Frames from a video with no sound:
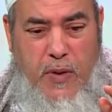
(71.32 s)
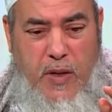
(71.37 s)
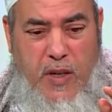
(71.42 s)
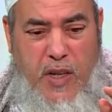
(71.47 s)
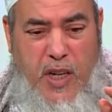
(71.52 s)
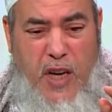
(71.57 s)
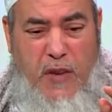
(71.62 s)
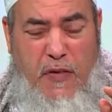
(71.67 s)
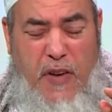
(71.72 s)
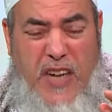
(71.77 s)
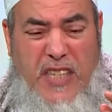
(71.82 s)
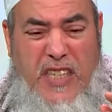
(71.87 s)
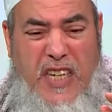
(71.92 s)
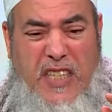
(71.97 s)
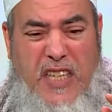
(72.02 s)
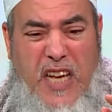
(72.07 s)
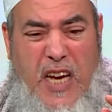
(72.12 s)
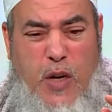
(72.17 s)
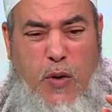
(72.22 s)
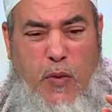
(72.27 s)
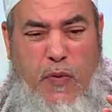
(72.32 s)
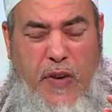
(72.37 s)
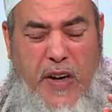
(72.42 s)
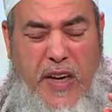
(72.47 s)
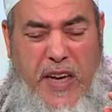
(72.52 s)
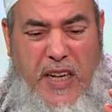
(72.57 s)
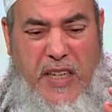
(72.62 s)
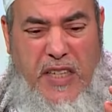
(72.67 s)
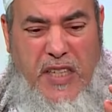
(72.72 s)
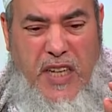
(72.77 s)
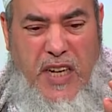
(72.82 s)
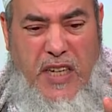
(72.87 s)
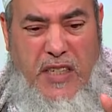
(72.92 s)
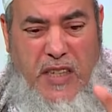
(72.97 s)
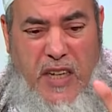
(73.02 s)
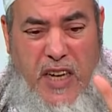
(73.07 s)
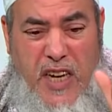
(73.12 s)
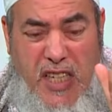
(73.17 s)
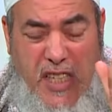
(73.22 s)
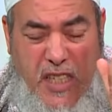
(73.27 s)
كيف راك تاكل في الخنزير
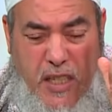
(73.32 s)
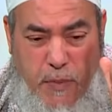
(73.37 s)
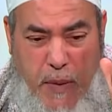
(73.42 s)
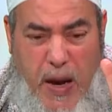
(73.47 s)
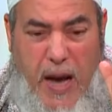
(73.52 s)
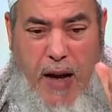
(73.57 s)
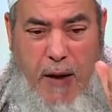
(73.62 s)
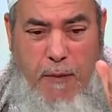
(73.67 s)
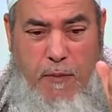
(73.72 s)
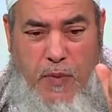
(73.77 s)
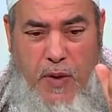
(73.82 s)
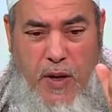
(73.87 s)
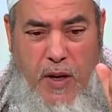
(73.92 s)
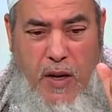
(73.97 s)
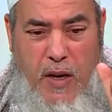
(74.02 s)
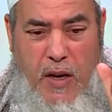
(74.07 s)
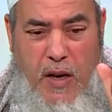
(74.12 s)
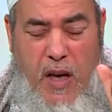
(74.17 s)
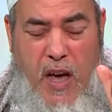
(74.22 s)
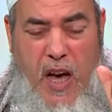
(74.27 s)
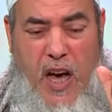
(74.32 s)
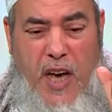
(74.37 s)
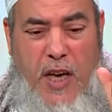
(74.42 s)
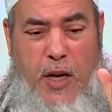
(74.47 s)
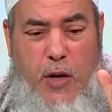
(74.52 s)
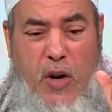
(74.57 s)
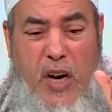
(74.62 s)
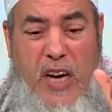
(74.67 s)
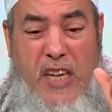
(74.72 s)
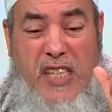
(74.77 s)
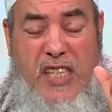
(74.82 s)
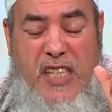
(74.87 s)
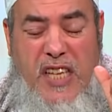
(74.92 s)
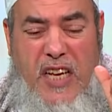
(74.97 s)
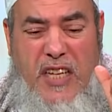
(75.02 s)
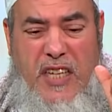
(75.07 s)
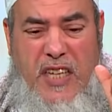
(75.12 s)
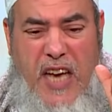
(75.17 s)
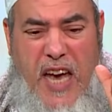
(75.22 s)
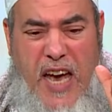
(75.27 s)
اسمع ايها
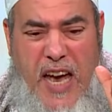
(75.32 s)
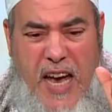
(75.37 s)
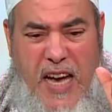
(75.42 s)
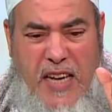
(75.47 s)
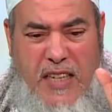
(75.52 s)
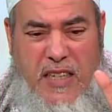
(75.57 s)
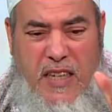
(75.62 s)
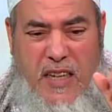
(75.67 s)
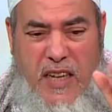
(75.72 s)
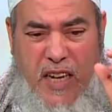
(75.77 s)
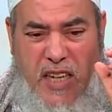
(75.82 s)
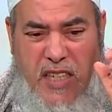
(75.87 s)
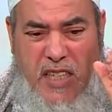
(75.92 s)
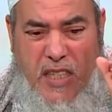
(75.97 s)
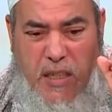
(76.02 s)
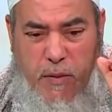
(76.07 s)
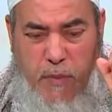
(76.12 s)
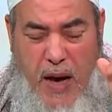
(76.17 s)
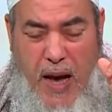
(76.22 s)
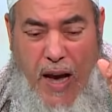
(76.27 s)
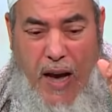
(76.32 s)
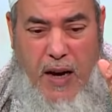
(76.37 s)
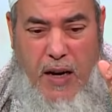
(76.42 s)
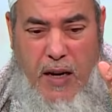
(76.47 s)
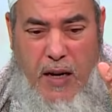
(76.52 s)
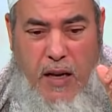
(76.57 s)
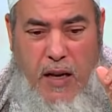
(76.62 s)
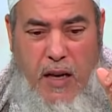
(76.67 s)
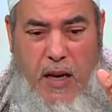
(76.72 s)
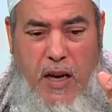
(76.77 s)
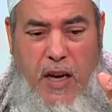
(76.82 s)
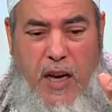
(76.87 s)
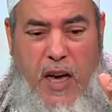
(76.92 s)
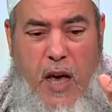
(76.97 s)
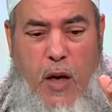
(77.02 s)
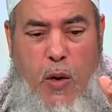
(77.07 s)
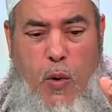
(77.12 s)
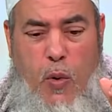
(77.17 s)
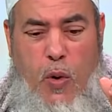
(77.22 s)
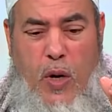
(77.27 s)
الصياد اسمع
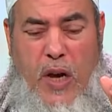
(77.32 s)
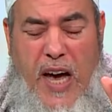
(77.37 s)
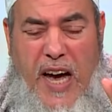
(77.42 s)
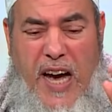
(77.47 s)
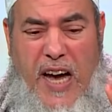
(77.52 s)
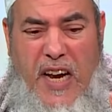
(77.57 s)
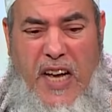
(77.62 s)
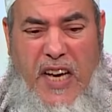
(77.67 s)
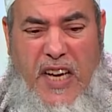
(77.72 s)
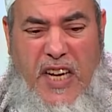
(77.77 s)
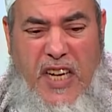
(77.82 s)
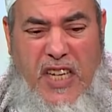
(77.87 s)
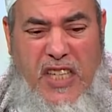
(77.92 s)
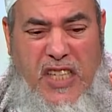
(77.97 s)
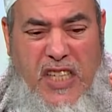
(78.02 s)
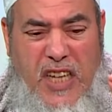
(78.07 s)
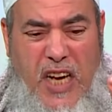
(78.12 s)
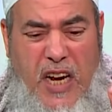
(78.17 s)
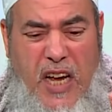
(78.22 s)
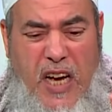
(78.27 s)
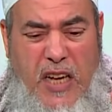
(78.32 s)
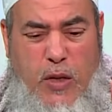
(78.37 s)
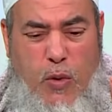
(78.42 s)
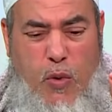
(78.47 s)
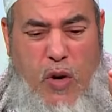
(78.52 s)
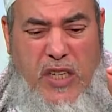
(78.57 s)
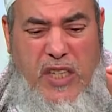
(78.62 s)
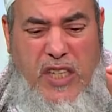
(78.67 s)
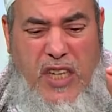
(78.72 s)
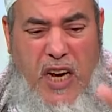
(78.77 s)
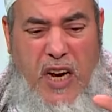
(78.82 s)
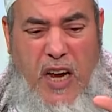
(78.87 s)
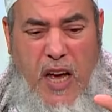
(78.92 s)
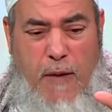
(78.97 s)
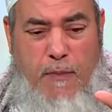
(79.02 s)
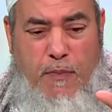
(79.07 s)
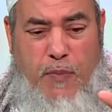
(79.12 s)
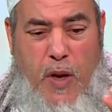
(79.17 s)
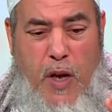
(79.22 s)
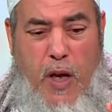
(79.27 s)
يقول عليه الصلاه
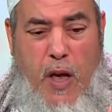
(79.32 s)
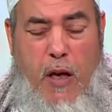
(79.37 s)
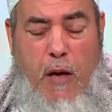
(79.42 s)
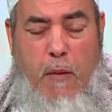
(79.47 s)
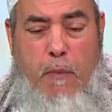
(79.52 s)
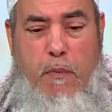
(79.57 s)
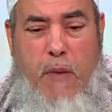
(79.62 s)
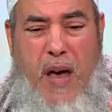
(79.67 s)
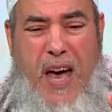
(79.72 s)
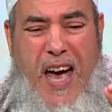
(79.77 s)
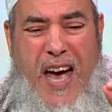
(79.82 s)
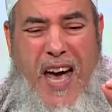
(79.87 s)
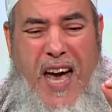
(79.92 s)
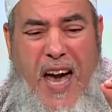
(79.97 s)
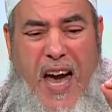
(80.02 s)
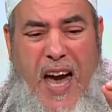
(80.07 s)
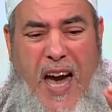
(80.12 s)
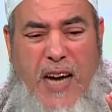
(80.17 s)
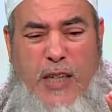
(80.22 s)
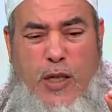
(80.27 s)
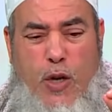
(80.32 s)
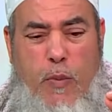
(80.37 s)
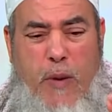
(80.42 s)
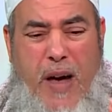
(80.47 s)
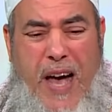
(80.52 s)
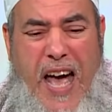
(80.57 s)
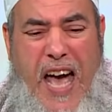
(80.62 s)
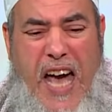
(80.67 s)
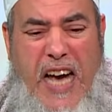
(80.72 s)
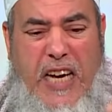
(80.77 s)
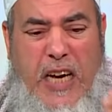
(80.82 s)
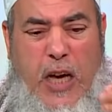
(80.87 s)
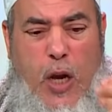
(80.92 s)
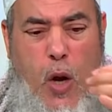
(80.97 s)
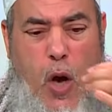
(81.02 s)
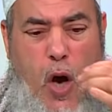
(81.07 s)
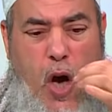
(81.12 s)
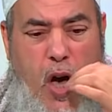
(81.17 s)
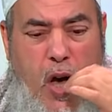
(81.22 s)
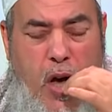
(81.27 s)
والسلام ما حرم
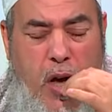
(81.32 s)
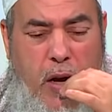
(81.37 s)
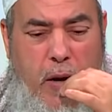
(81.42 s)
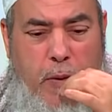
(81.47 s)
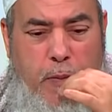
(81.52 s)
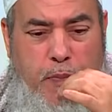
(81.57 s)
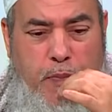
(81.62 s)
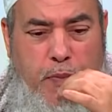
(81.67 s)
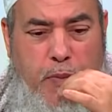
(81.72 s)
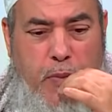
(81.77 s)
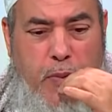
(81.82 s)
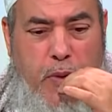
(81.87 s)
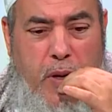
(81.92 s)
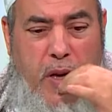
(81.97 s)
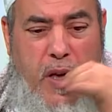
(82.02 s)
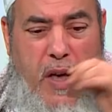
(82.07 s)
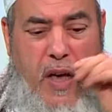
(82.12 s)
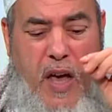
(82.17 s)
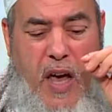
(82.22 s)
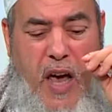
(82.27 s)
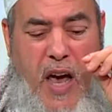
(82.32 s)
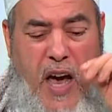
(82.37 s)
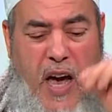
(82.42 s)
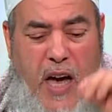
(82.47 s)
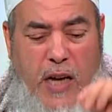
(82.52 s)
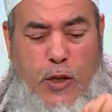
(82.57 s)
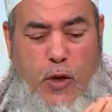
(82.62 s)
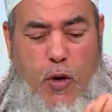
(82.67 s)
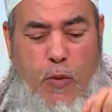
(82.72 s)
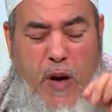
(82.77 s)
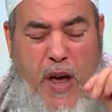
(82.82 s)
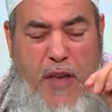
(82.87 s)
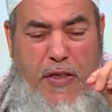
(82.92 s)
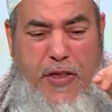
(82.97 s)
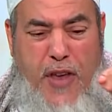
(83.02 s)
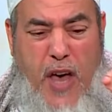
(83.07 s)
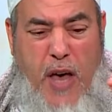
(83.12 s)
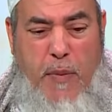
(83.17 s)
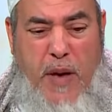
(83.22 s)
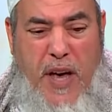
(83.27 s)
اكله حرم
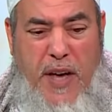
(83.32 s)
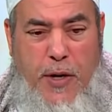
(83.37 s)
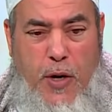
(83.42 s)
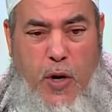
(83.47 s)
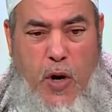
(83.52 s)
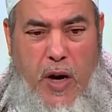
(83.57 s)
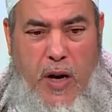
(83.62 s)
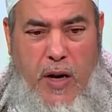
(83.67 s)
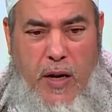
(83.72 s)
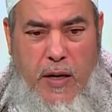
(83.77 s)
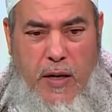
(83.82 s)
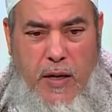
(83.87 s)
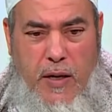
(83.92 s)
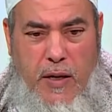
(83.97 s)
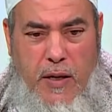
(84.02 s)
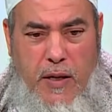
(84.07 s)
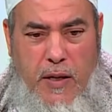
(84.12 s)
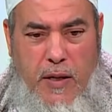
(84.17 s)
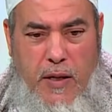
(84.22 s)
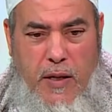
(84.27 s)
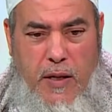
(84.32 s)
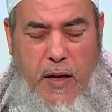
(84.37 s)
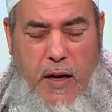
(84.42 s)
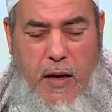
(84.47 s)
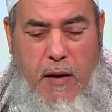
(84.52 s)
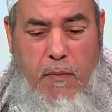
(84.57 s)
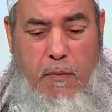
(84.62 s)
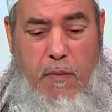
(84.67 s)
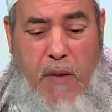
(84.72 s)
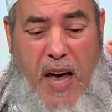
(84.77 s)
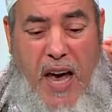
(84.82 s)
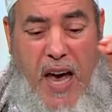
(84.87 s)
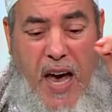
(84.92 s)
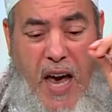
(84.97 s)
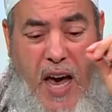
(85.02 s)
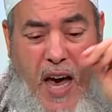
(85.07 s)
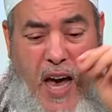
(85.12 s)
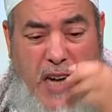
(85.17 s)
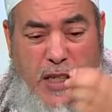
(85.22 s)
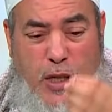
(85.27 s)
ثمنه ما
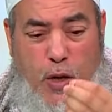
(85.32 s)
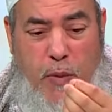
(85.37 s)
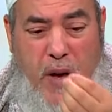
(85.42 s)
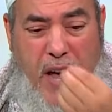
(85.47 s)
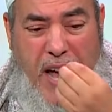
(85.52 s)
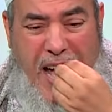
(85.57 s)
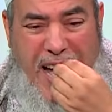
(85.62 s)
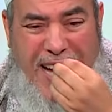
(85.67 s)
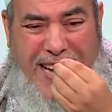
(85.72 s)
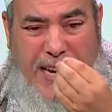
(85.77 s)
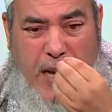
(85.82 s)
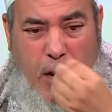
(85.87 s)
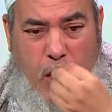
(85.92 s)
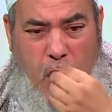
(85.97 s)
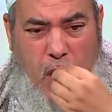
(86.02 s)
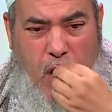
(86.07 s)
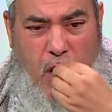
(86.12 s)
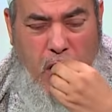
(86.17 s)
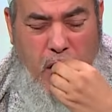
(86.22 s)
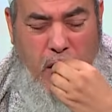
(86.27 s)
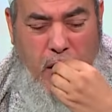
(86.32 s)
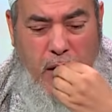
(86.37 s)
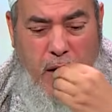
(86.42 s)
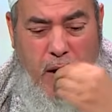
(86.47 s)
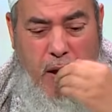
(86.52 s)
حرم اكله